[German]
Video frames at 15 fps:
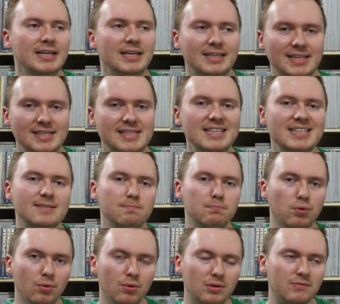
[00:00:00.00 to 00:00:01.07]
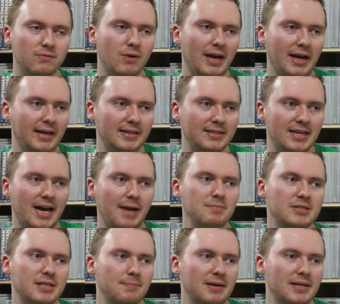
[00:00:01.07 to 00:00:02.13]
Das hier ist ein Punkt, wo ein
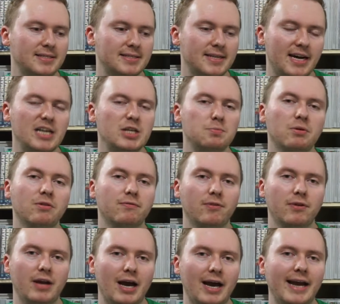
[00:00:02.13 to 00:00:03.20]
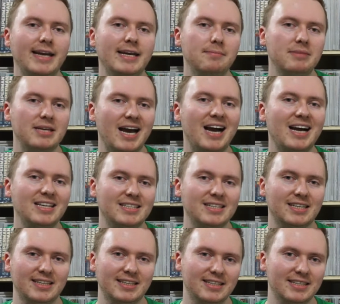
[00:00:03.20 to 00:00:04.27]
Timeskip, ein Zeitsprung von einem Jahr
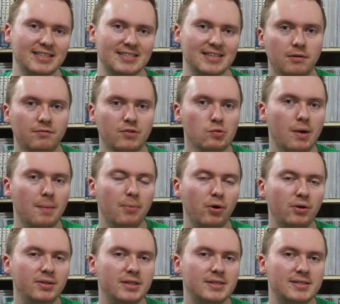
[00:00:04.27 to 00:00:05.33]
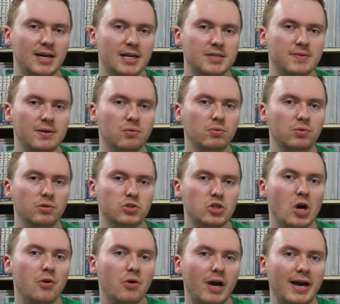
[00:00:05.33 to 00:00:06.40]
drin ist. Wir überbrücken die Zeit zwar gut und
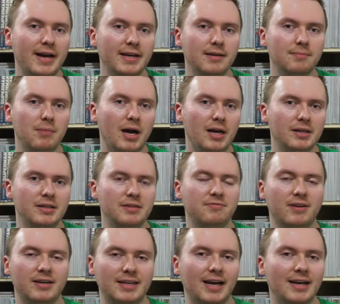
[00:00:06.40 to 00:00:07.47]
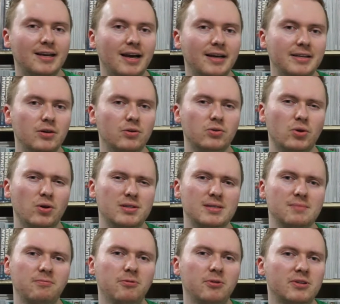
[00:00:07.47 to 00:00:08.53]
schauen noch einige Male in die Vergangenheit hier und
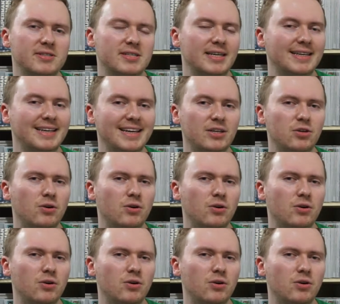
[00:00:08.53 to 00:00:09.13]
trotzdem fühlt es sich nicht